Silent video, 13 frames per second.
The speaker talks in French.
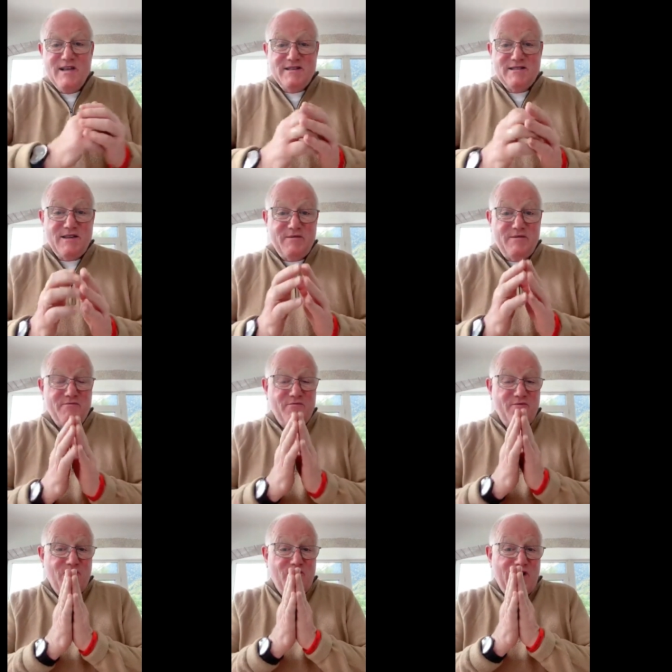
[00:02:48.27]
c'est
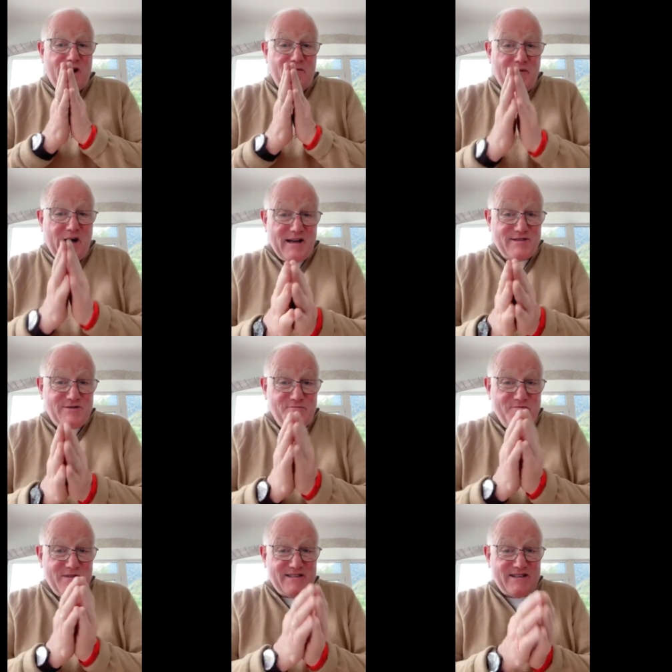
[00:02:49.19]
la base du
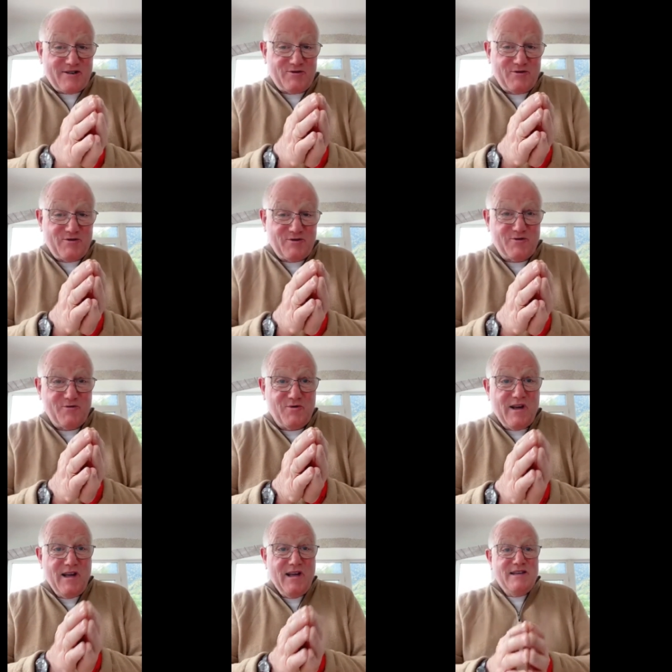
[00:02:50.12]
message de ce
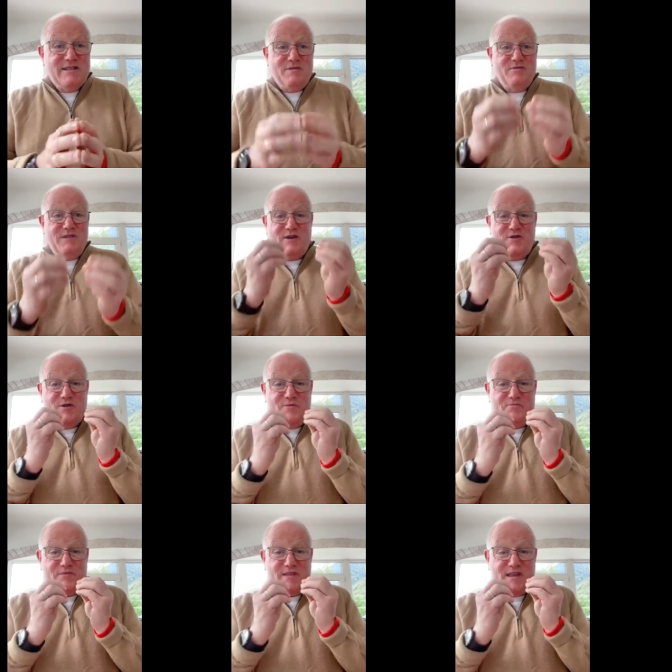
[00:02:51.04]
jour. Ça veut dire
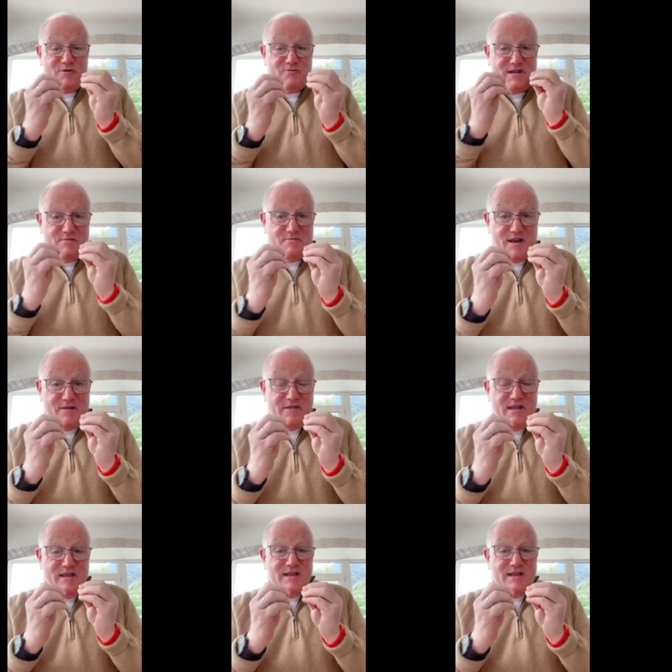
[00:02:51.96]
que, écoutez bien,